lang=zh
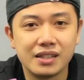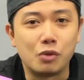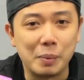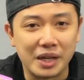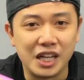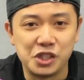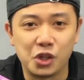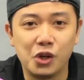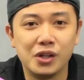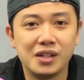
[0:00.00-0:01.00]
外面可以
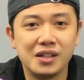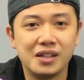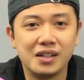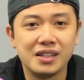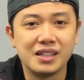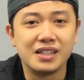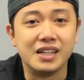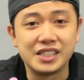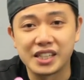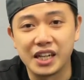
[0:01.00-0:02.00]
修，
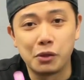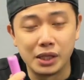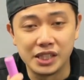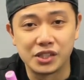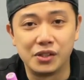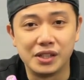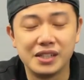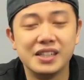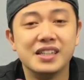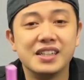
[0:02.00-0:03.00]
而且可以换那种
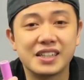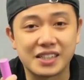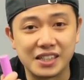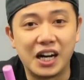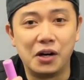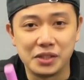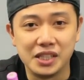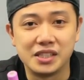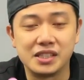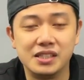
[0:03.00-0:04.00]
更好的
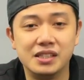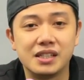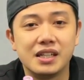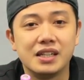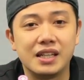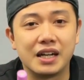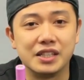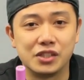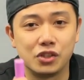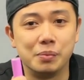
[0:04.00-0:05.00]
电池，让你
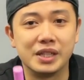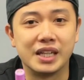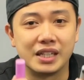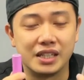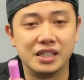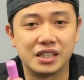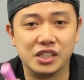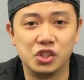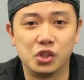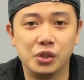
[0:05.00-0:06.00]
的寿命可以盯得
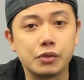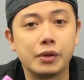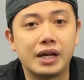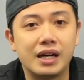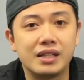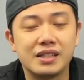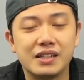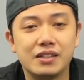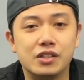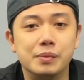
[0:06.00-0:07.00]
更久。因为啊，
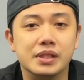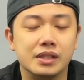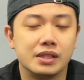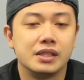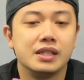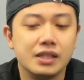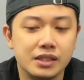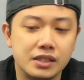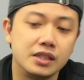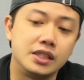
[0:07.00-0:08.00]
我们
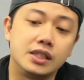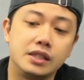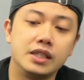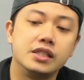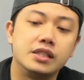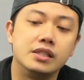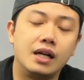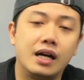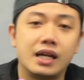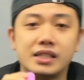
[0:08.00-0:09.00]
这几个电池
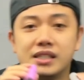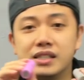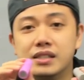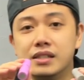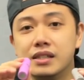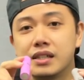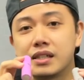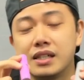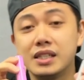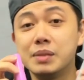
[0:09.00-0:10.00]
啊，它是
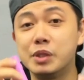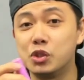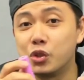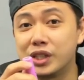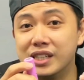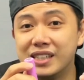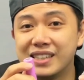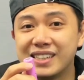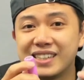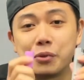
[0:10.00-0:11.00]
日本做的，
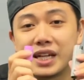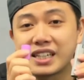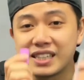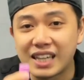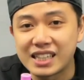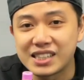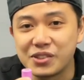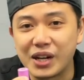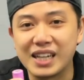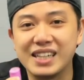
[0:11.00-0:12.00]
容量更大之
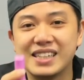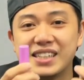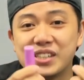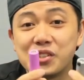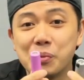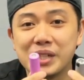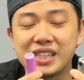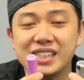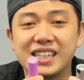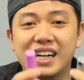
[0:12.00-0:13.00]
外，寿命
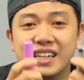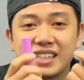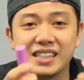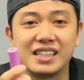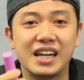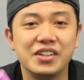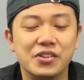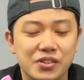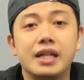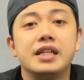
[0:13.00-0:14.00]
更长、更耐
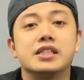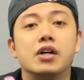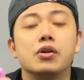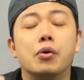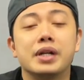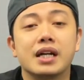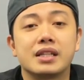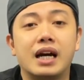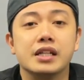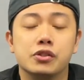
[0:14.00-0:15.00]
用。那你也知道，容量
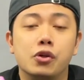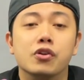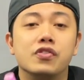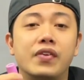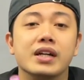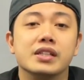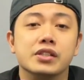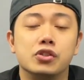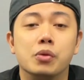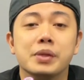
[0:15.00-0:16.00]
大，你充放的
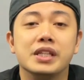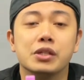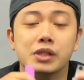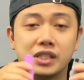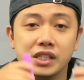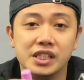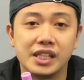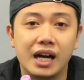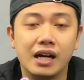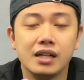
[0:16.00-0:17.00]
寿命一定会增
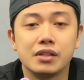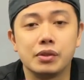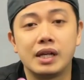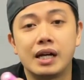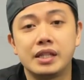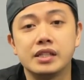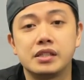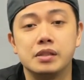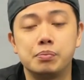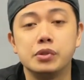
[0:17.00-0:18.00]
加。 因为它电
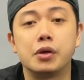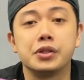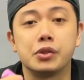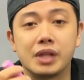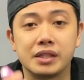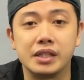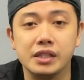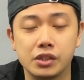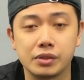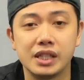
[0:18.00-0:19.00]
池不容易用到
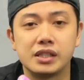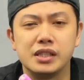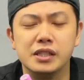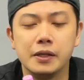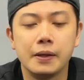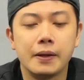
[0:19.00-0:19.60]
底，这种电池